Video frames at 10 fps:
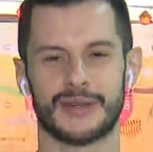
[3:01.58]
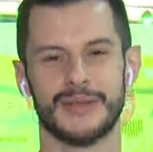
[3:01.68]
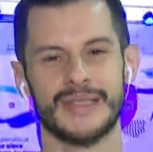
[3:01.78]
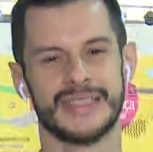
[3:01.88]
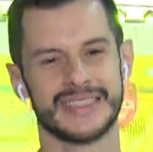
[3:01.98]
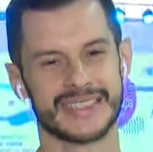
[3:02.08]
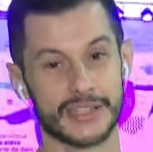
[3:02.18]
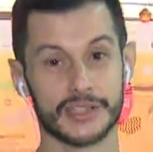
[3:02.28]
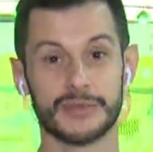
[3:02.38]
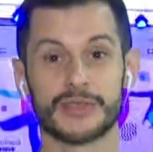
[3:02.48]
Então,
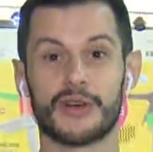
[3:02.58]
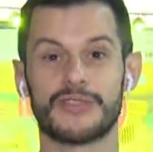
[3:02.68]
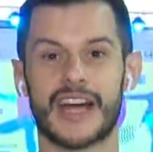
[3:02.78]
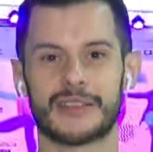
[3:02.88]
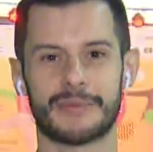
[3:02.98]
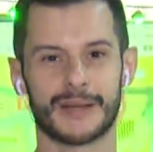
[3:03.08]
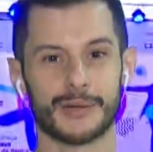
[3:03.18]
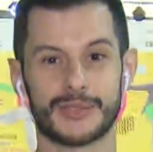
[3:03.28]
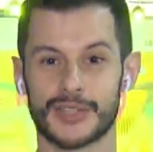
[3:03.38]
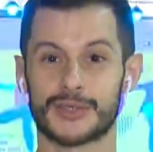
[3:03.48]
Tá todo mundo convidado para
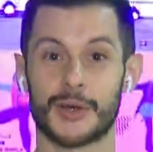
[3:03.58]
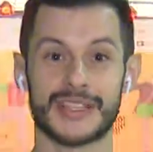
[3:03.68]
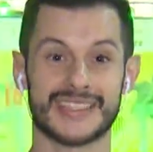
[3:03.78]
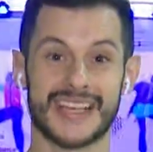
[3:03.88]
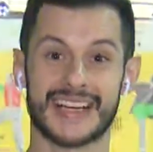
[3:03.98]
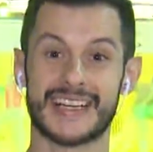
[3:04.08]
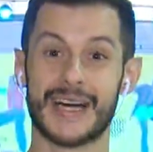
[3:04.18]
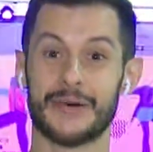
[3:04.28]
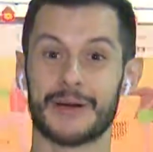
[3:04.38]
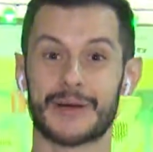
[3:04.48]
curtir toda essa
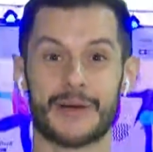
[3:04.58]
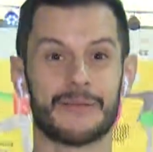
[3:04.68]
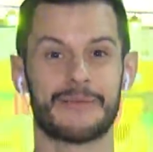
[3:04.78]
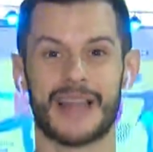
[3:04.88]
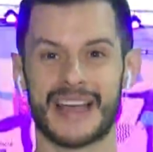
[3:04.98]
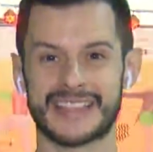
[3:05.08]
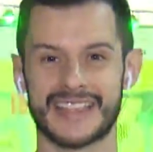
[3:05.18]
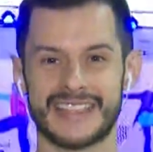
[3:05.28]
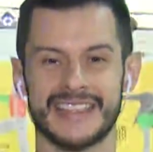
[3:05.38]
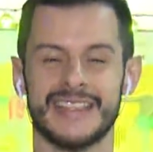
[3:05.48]
gama completa
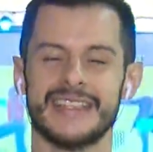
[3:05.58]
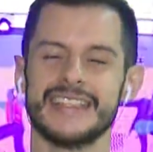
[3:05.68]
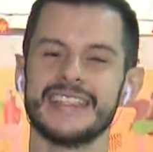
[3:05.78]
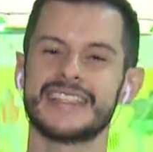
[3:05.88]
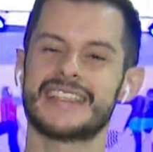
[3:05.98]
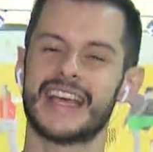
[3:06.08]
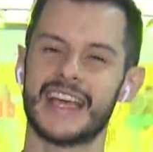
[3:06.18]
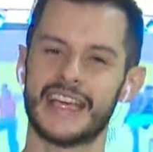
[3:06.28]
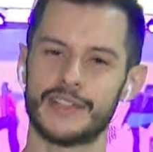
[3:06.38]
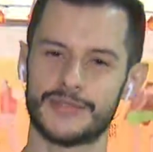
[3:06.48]
aí. E
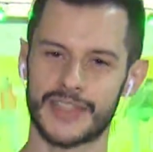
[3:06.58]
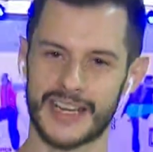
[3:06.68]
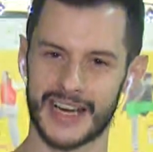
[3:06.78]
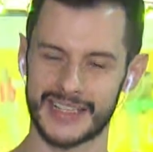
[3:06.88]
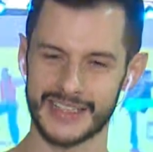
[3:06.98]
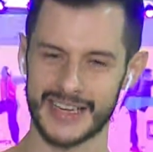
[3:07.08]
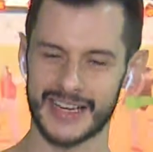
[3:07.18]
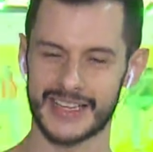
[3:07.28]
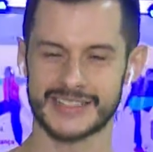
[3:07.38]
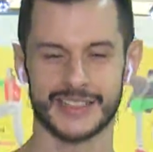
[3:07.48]
quem ficar em
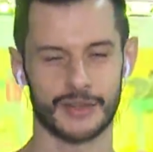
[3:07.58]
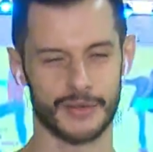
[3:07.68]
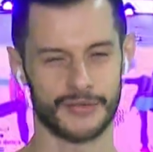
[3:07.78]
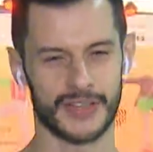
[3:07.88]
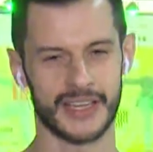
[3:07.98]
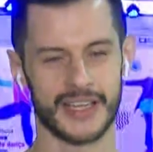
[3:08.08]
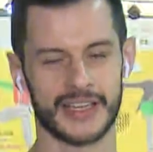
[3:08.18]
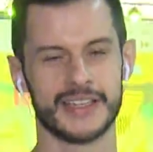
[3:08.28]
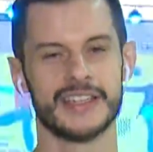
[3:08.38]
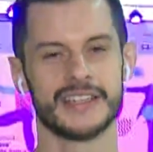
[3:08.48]
casa, como eu
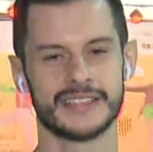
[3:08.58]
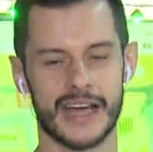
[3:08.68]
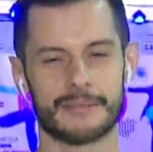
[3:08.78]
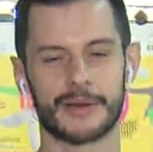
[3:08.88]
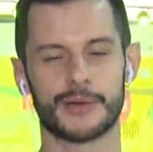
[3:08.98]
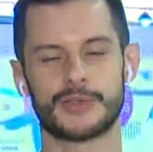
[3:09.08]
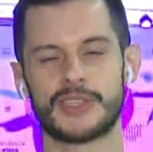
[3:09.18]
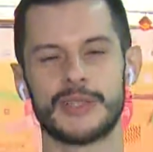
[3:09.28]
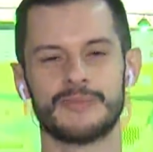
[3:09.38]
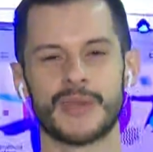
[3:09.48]
falei, dá para
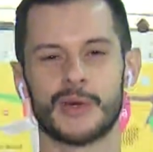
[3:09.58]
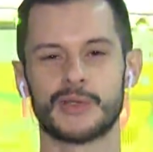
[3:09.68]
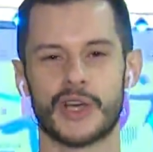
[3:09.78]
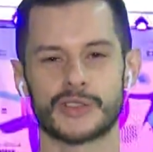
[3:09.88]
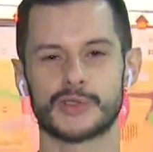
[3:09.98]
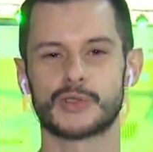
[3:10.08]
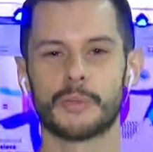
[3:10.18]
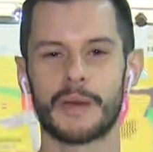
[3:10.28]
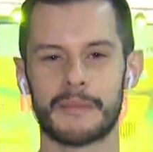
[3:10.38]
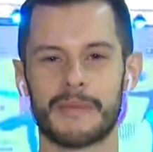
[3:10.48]
curtir o nosso
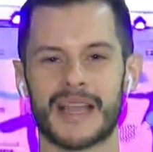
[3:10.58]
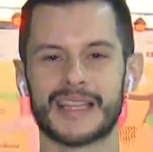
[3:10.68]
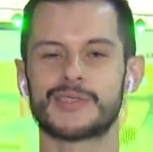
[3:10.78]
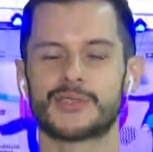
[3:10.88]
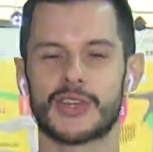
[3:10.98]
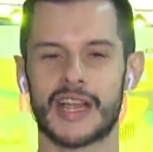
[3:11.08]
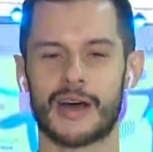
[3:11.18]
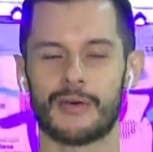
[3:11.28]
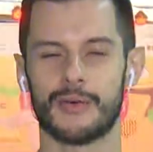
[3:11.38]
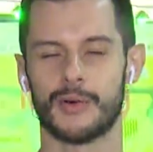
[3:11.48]
super balanço
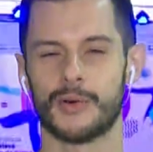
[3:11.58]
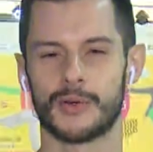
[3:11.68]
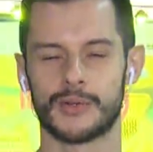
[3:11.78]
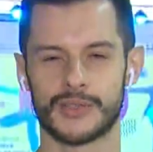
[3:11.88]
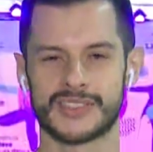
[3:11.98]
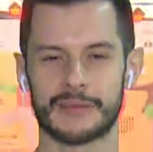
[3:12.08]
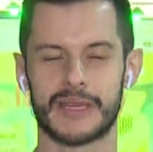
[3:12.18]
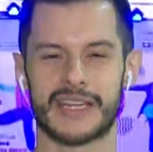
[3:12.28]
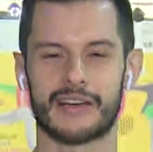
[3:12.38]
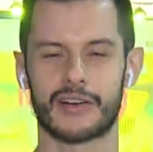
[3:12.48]
geral. O,
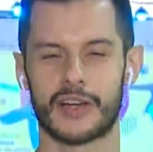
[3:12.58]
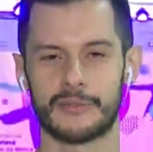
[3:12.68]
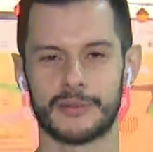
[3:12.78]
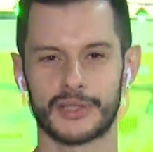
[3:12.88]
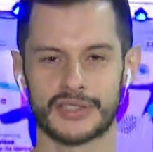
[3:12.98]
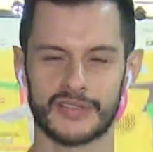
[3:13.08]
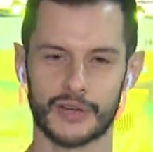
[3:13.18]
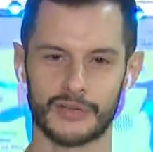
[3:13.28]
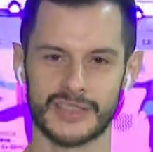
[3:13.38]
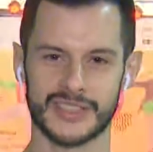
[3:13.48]
Sabrina, agora há pouco eu estava
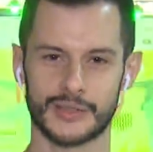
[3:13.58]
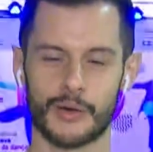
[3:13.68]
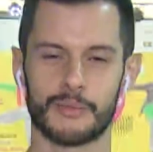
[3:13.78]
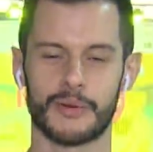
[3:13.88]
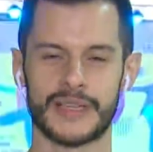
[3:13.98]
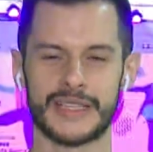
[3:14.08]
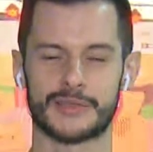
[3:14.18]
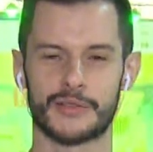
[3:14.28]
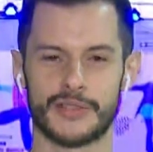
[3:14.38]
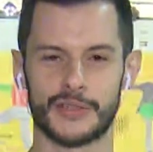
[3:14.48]
conversando com o
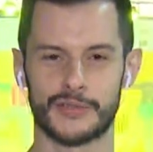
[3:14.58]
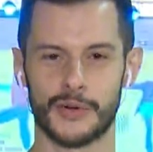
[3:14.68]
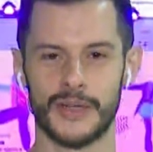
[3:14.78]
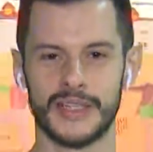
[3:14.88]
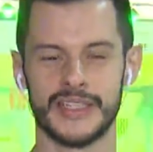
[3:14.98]
Polito ao vivo